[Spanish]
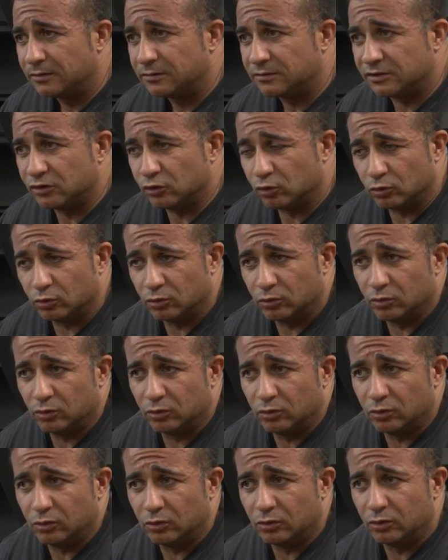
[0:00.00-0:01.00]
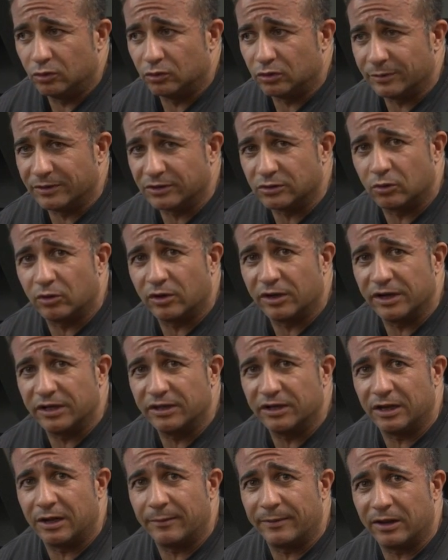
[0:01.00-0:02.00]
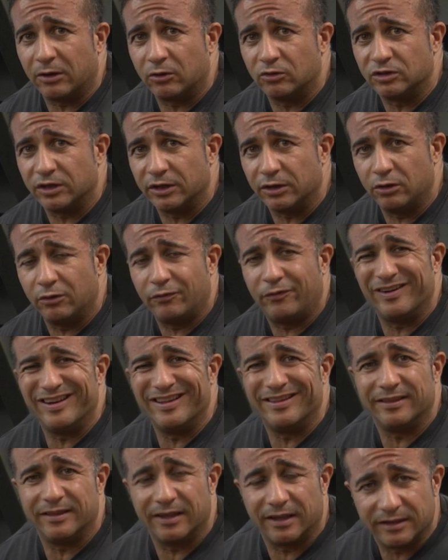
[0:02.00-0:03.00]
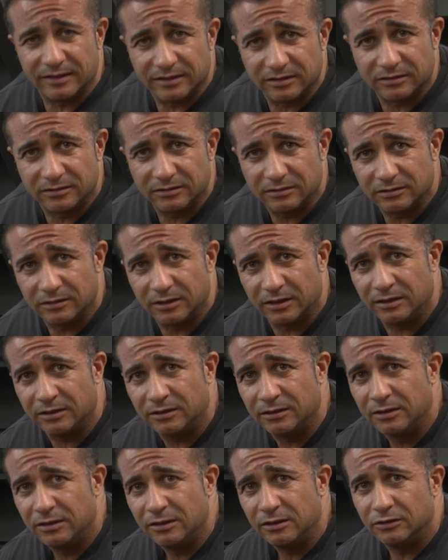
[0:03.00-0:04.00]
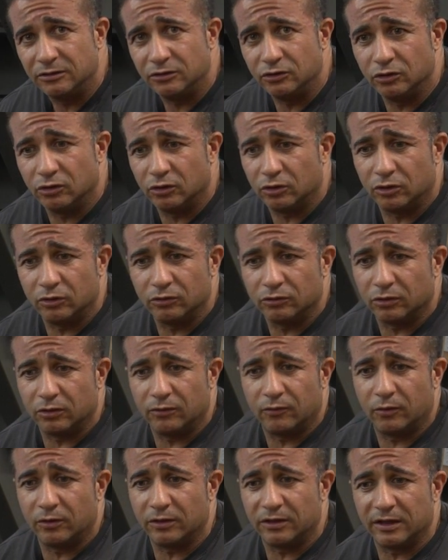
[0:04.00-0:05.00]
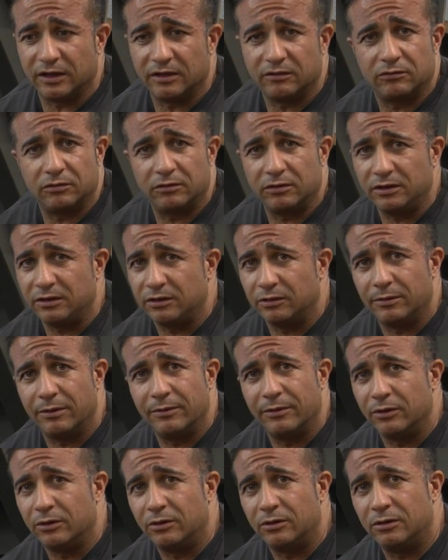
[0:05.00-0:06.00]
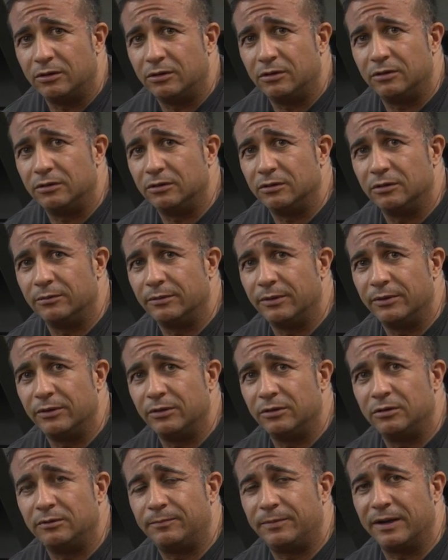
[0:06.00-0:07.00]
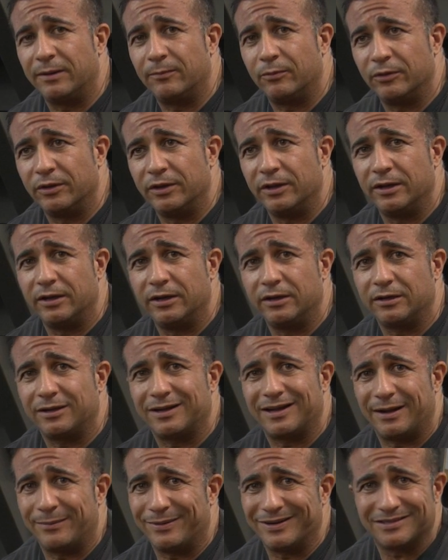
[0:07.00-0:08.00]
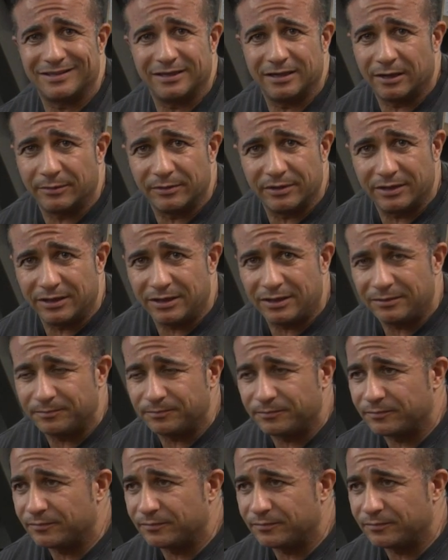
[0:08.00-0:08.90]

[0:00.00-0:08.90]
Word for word: Si tú te ves con genética para conseguirlo, felicidades. ¿eh? Yo con todo lo fuerte que estoy no me veo, no me veo para poder jamás en la vida